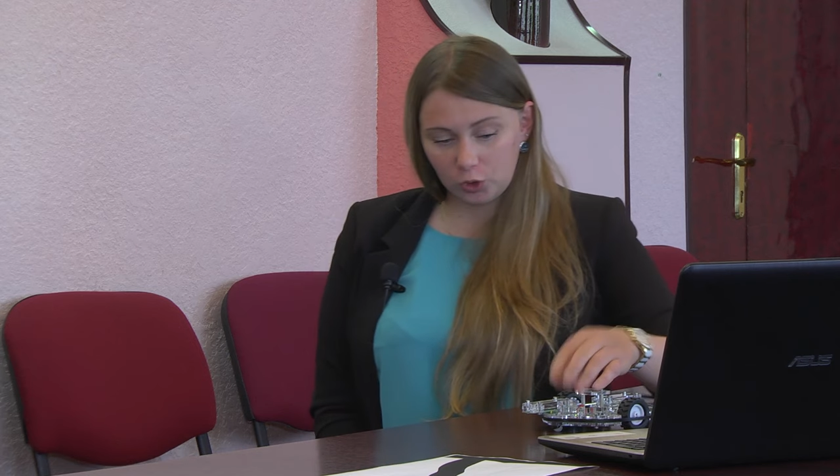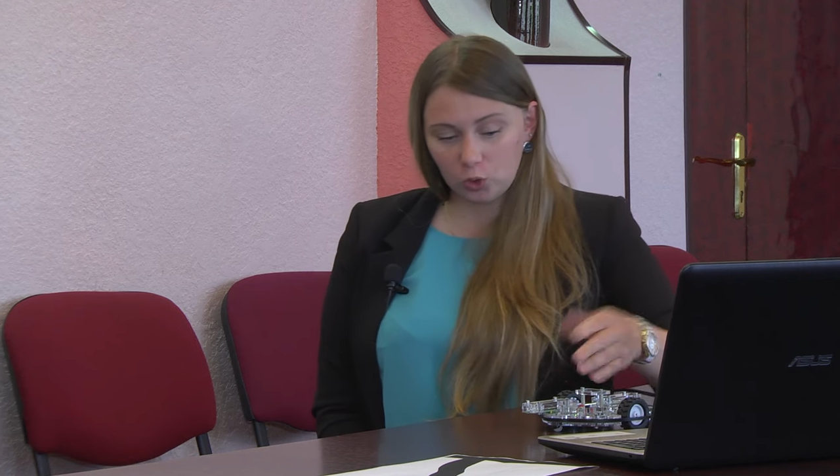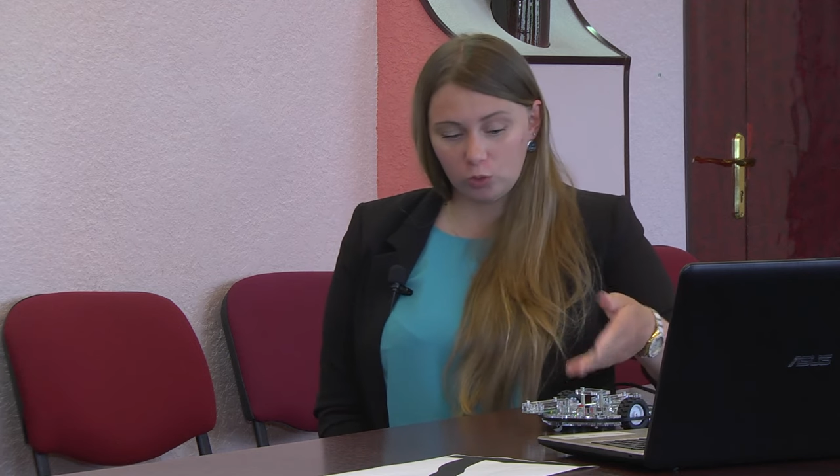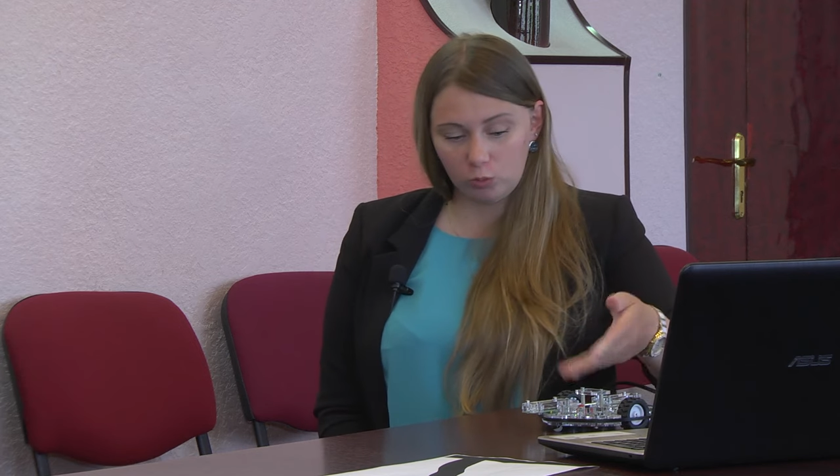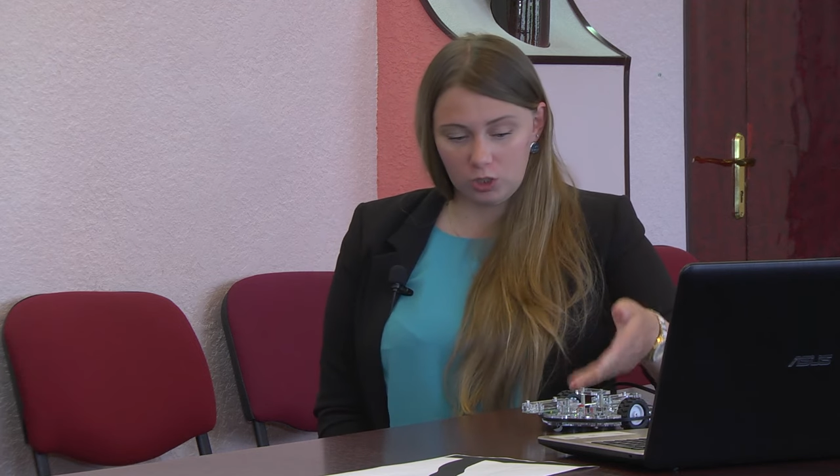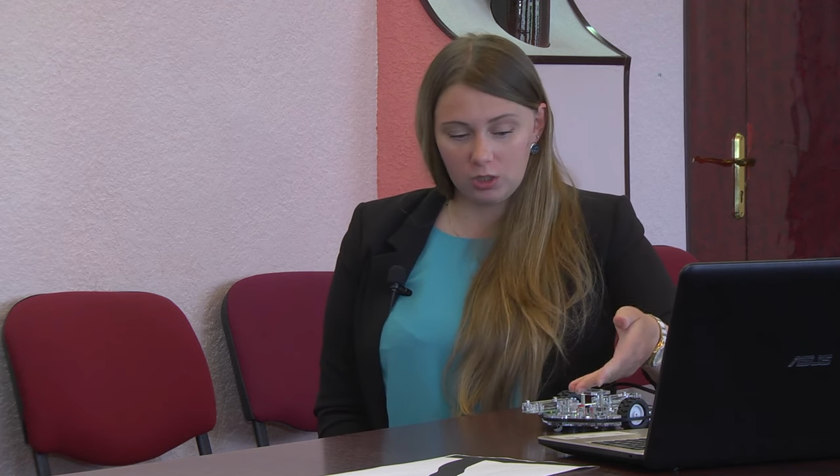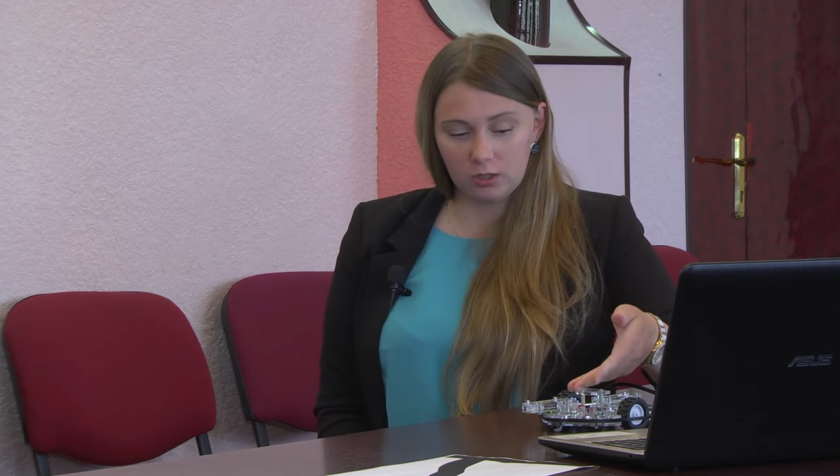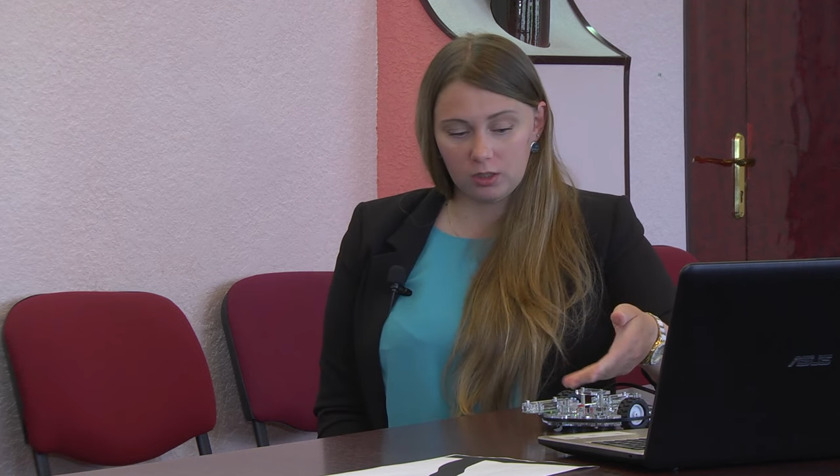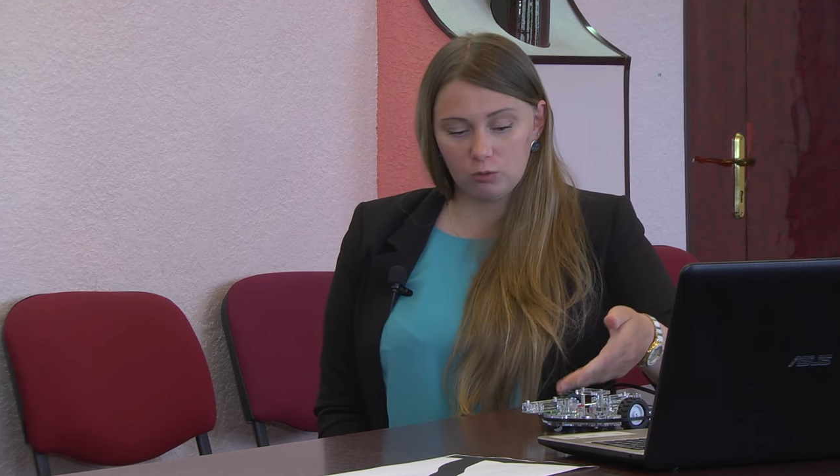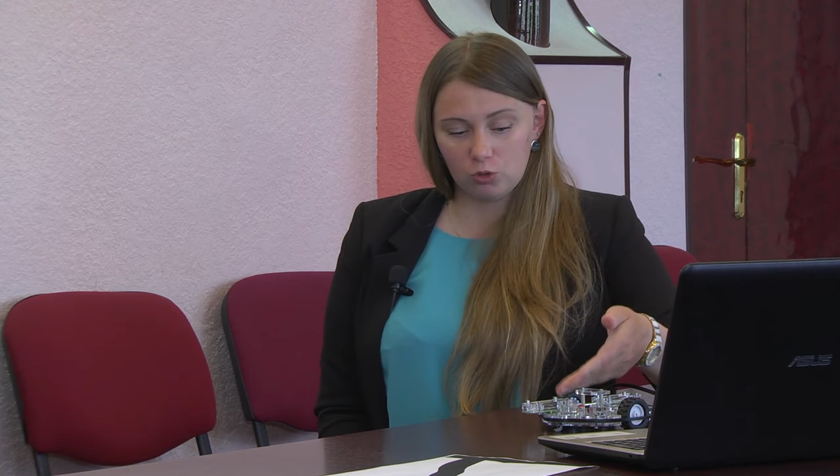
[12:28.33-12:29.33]
что ему
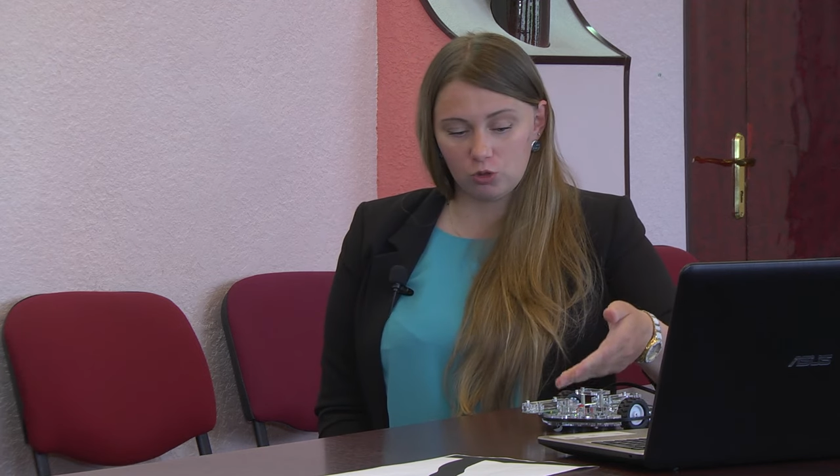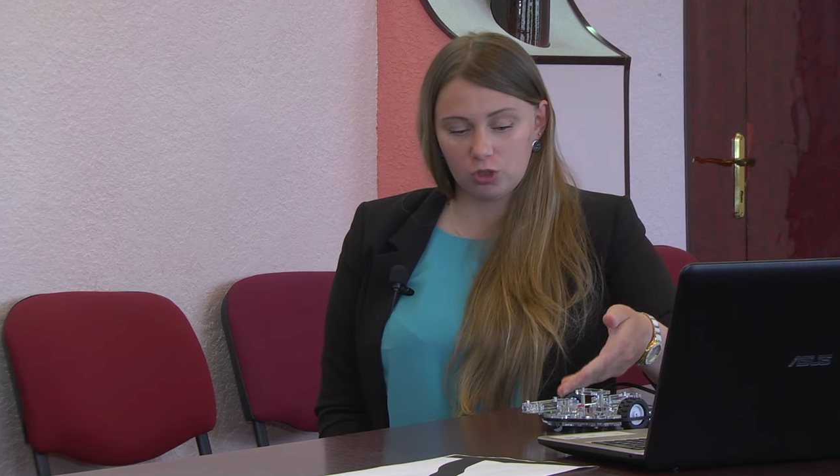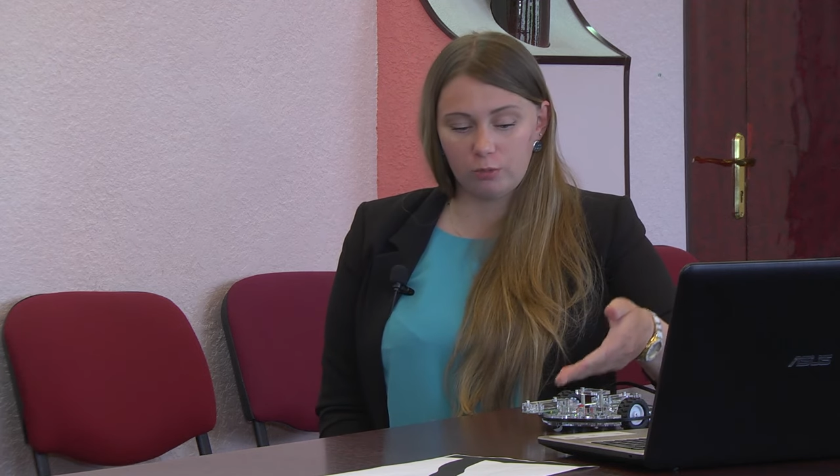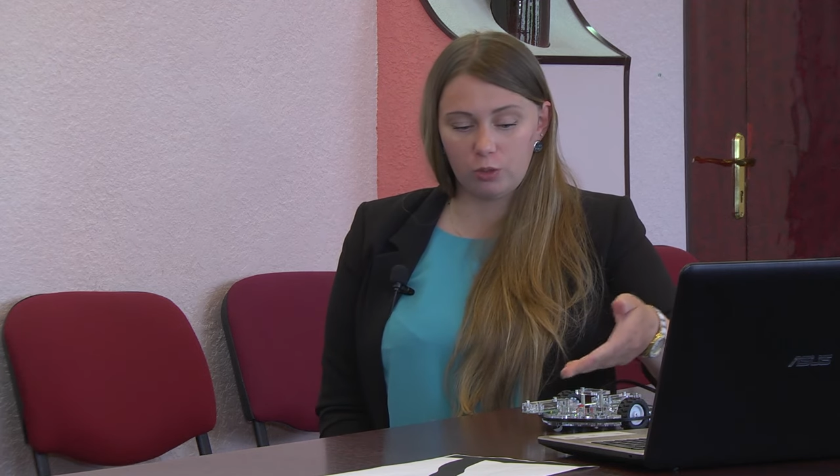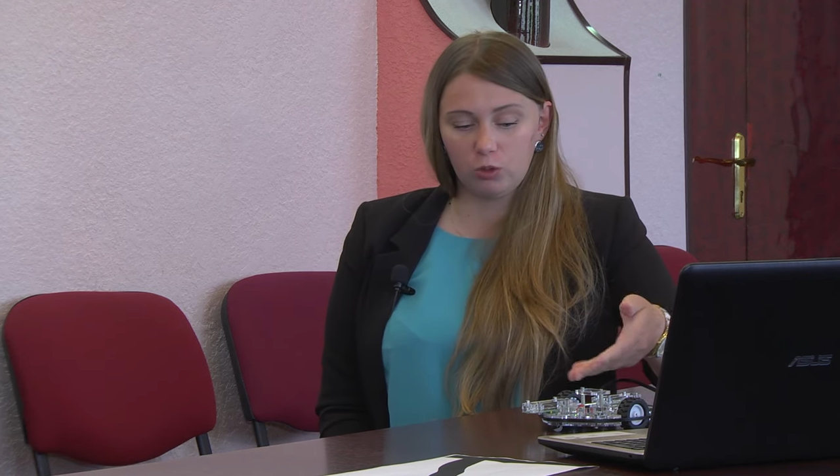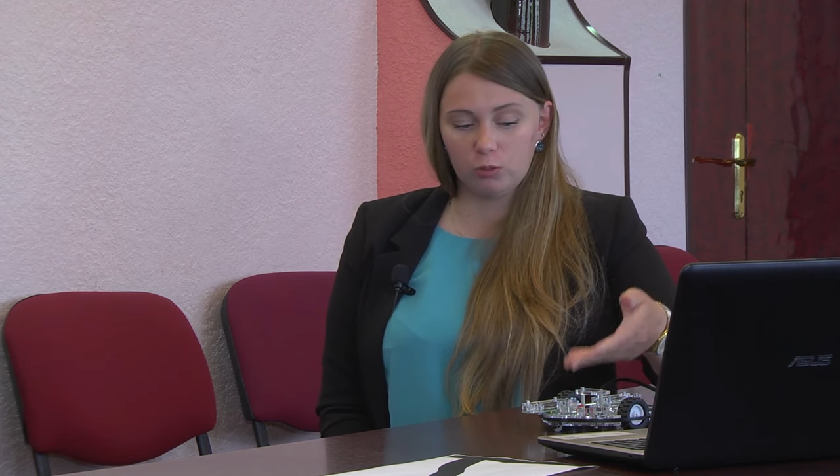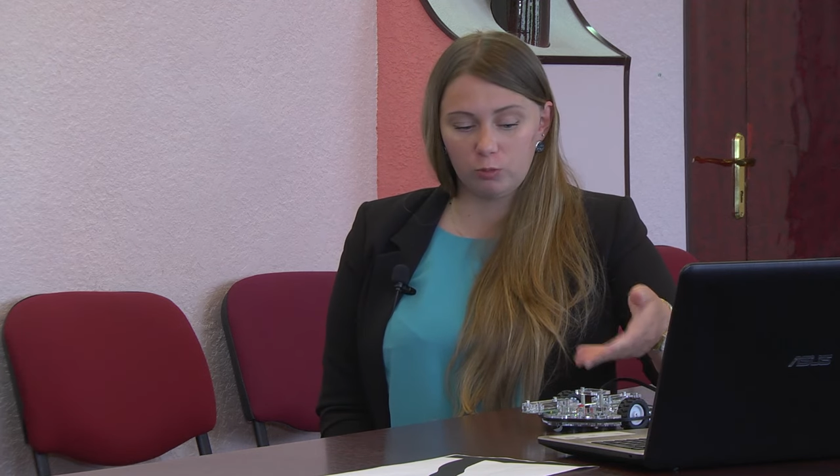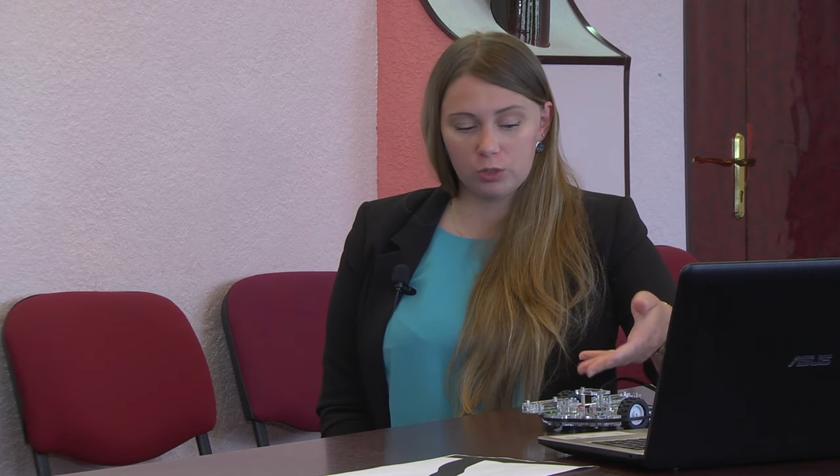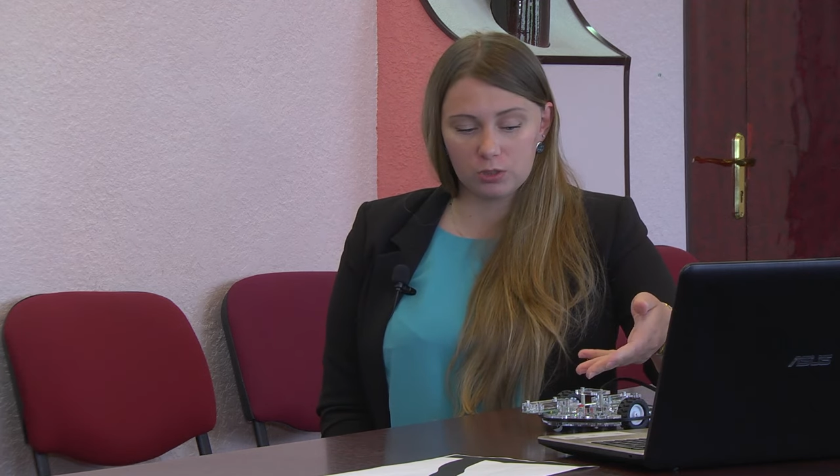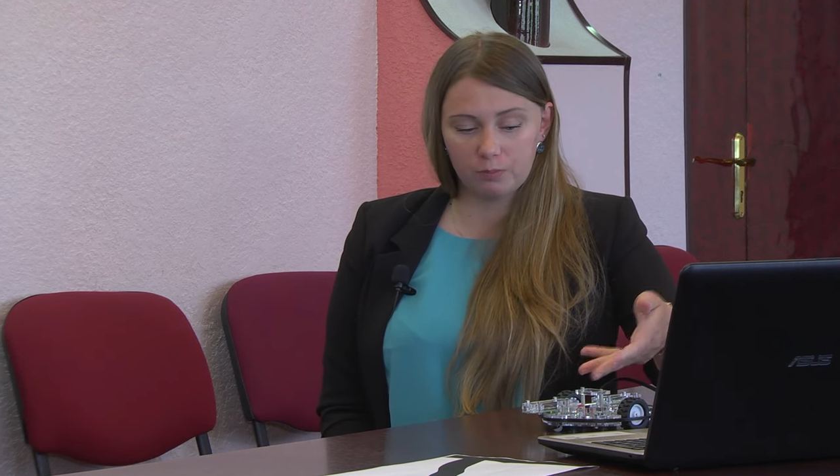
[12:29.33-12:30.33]
делает, да, он должен определенным
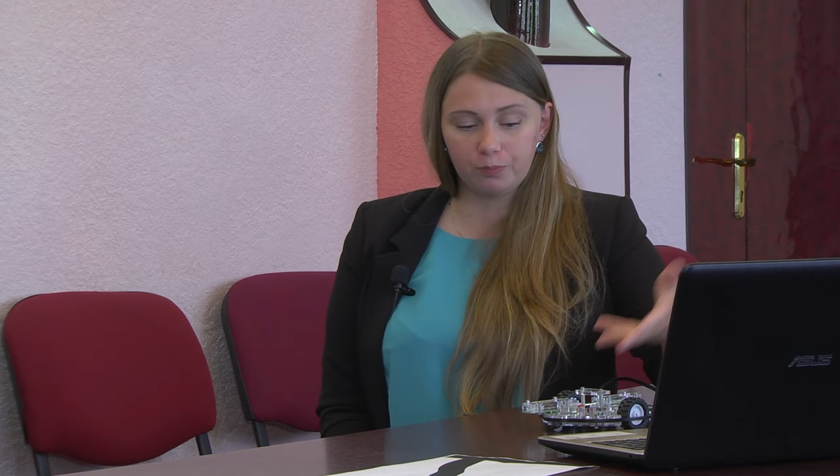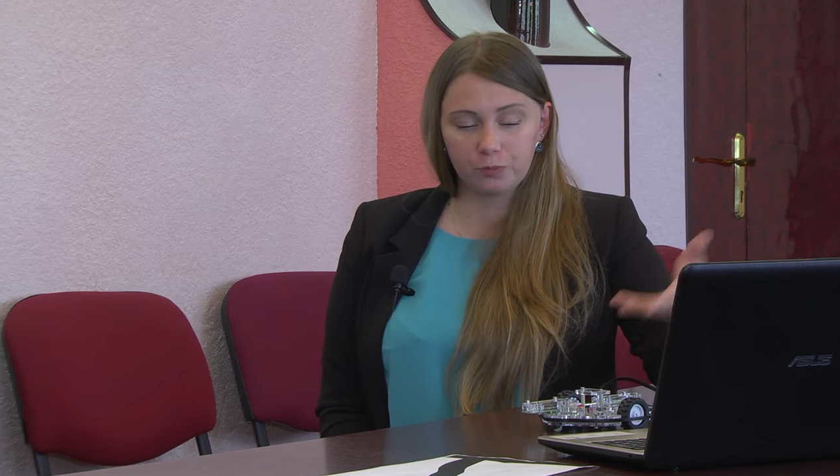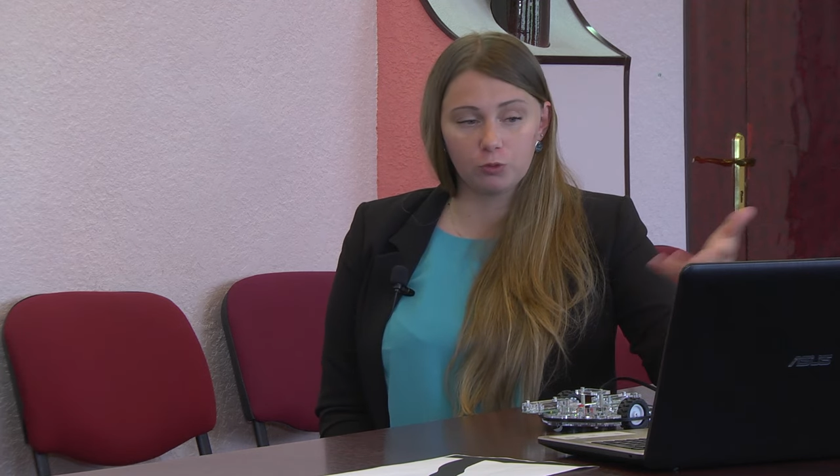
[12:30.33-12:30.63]
образом